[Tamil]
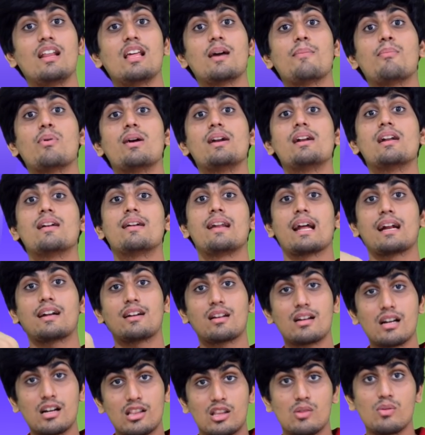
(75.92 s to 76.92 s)
வெளியே போயிட்டு
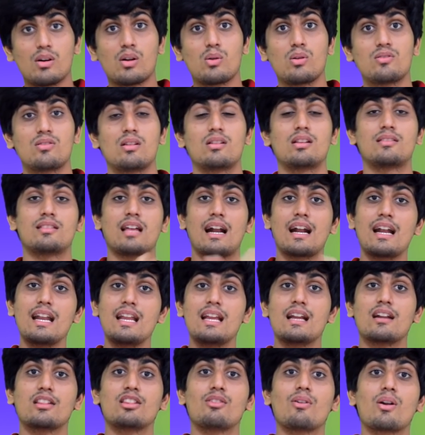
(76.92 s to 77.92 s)
நெக்டர் எடுத்து வரும் சிலது தண்ணி
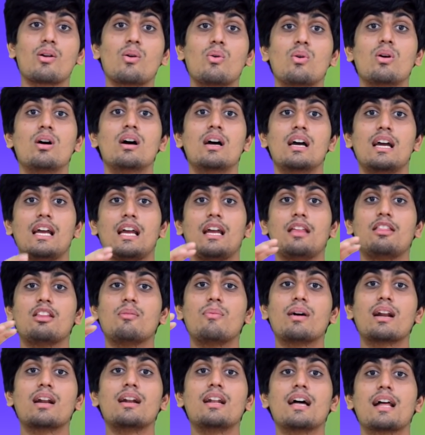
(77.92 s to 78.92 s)
எடுத்து வரும் இந்த
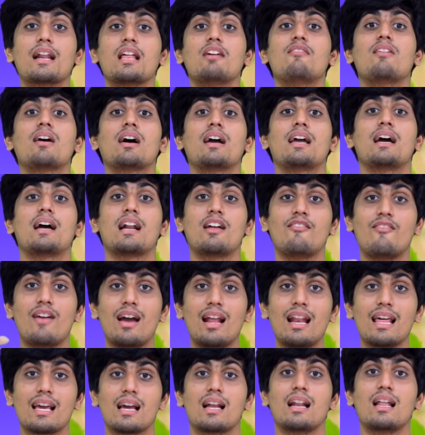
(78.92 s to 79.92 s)
மாதிரி நிறைய வகையான
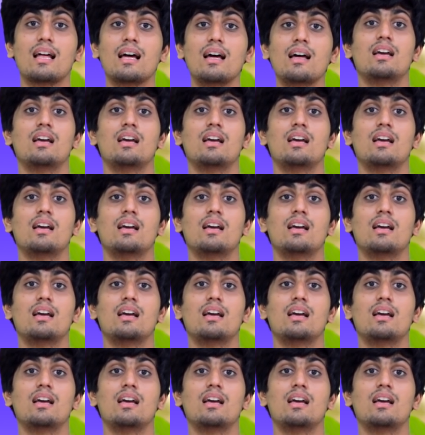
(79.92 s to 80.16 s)
வேலைகளை